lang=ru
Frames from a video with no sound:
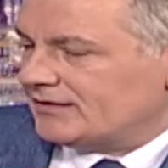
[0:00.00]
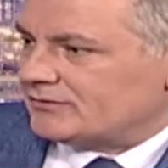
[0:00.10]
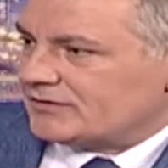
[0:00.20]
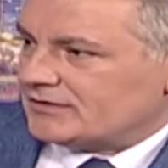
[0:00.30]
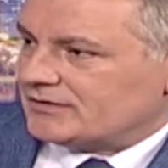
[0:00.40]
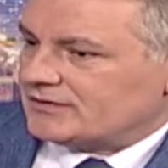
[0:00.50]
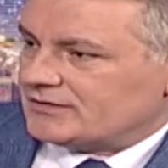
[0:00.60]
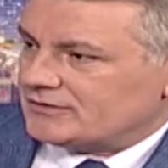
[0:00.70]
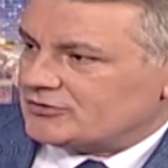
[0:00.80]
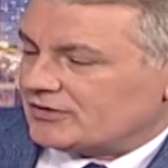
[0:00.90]

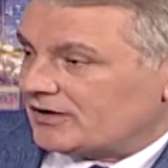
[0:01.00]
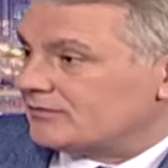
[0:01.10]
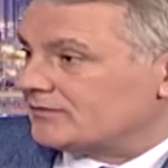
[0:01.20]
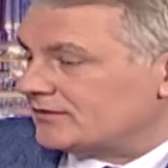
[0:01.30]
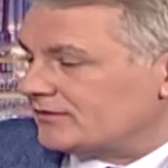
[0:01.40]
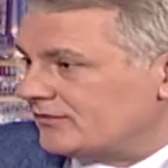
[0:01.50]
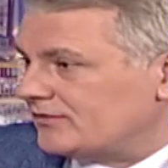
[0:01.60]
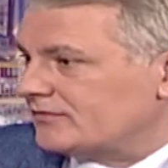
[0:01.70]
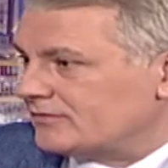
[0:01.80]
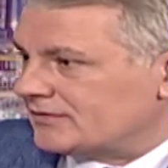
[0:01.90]
Мы читаем и
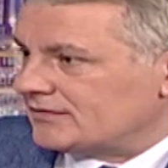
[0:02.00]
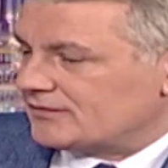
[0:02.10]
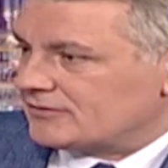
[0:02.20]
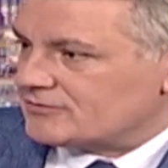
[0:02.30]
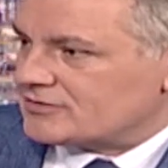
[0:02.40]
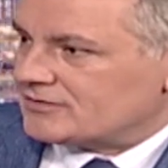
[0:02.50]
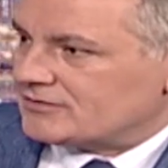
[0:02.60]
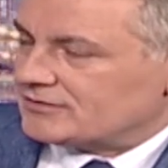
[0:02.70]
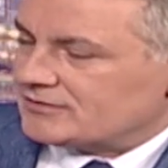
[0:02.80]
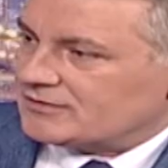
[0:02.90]
видим о том,
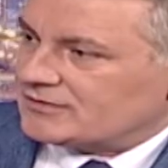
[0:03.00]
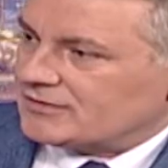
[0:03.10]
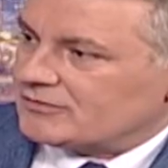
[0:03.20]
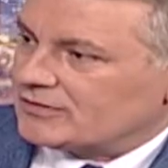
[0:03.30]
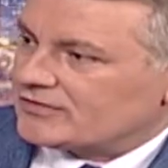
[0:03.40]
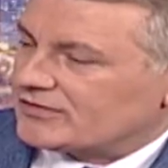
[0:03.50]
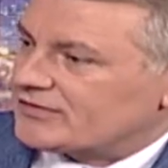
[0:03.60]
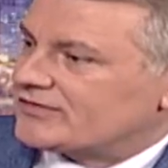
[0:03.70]
что Стас, на улицах а